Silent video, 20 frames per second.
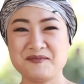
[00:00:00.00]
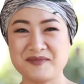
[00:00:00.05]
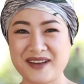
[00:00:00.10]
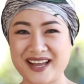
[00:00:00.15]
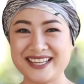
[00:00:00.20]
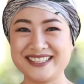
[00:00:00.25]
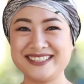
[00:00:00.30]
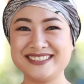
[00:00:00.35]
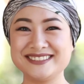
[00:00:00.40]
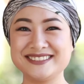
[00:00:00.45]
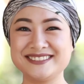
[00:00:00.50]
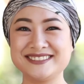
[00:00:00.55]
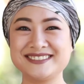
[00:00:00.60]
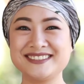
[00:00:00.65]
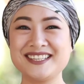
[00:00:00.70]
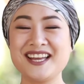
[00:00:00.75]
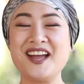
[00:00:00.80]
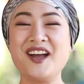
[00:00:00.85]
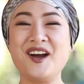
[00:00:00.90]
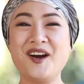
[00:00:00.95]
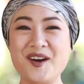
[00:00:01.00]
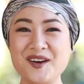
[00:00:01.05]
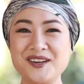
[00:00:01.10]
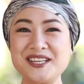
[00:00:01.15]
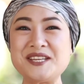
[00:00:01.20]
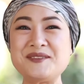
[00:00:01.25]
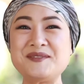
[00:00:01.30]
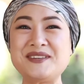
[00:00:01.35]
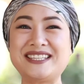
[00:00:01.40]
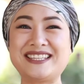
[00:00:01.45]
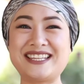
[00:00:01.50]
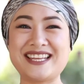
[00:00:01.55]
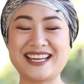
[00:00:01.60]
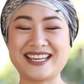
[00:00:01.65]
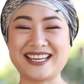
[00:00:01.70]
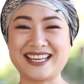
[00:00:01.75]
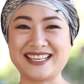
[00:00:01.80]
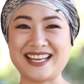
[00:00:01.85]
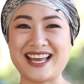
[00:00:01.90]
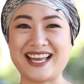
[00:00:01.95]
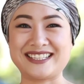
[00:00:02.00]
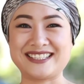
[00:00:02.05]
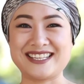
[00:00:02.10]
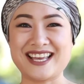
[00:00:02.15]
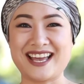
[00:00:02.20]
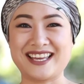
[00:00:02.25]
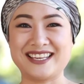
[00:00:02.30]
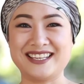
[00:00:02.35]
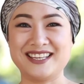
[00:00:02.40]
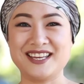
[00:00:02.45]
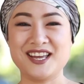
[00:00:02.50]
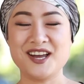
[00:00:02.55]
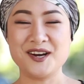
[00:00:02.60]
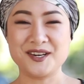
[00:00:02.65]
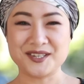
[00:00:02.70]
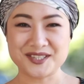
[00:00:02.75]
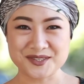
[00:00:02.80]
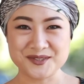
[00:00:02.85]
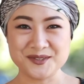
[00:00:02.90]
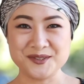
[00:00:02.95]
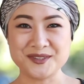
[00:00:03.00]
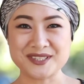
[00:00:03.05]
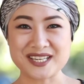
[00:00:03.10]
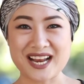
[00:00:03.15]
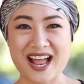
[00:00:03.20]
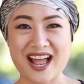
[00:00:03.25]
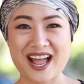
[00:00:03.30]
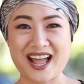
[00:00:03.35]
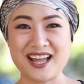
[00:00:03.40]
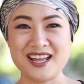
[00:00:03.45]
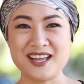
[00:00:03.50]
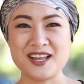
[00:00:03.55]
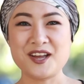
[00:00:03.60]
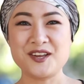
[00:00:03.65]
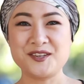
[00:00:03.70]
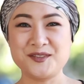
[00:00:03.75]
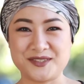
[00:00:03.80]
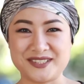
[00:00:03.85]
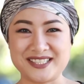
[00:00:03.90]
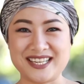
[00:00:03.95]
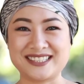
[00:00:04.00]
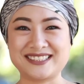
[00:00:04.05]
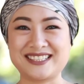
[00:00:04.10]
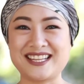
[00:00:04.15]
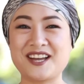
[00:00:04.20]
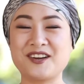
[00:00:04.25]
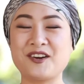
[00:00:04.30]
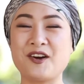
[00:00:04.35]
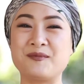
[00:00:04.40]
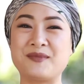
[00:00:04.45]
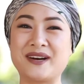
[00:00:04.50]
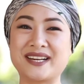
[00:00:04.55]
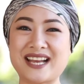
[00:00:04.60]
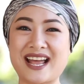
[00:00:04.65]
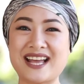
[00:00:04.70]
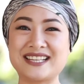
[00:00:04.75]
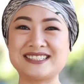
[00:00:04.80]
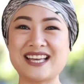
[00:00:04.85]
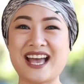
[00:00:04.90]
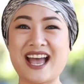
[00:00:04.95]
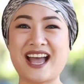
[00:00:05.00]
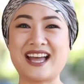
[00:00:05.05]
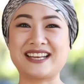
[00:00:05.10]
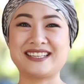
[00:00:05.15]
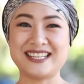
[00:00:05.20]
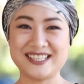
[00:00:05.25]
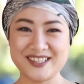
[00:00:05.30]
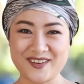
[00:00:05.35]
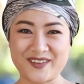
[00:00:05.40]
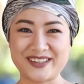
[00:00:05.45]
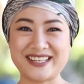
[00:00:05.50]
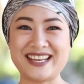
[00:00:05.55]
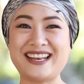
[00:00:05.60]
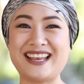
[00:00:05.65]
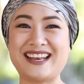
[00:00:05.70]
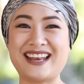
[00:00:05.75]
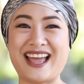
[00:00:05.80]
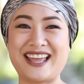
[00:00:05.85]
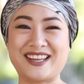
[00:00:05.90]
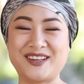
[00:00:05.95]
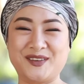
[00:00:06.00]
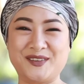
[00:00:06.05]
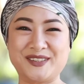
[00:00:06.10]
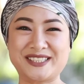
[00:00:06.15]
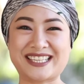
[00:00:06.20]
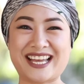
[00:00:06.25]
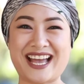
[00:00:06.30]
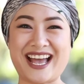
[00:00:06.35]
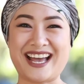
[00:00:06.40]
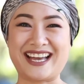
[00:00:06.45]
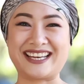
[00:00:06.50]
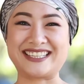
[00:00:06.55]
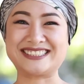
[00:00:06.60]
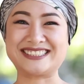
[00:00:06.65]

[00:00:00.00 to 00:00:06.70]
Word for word: หมายถึงห้องที่มีเตียงขนาดใหญ่ หรูหราดุดดังเตียงของพระราชาที่นอนได้หลาย ๆ คนค่ะ